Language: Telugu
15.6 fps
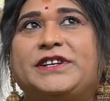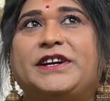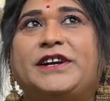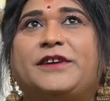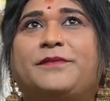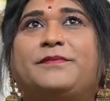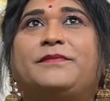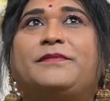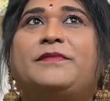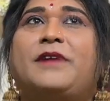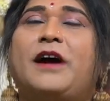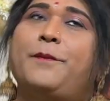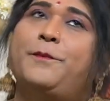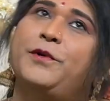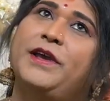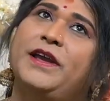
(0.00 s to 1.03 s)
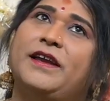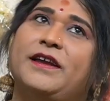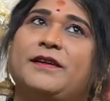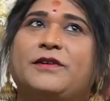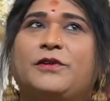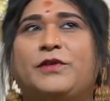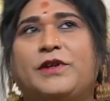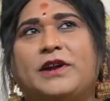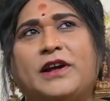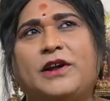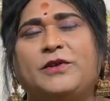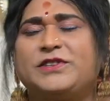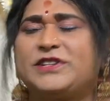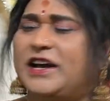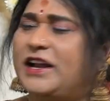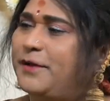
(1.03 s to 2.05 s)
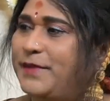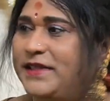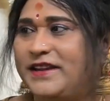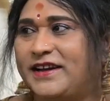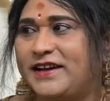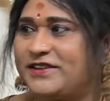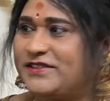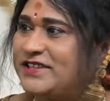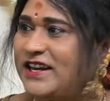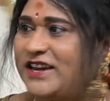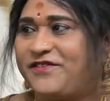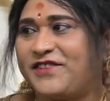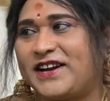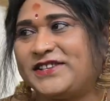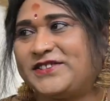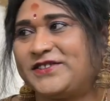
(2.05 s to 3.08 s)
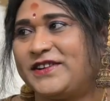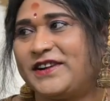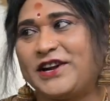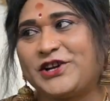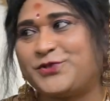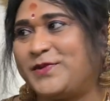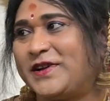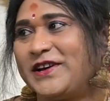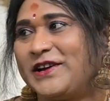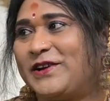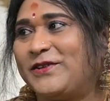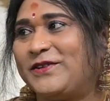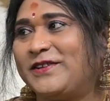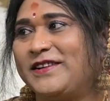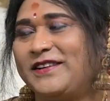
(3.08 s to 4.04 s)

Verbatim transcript: చేయడం అప్పుడే గోదరకంలో చాలా మంది నాకు చాలా ఫ్యాన్స్ ఉన్నారు లక్ష్మీనగర్ లో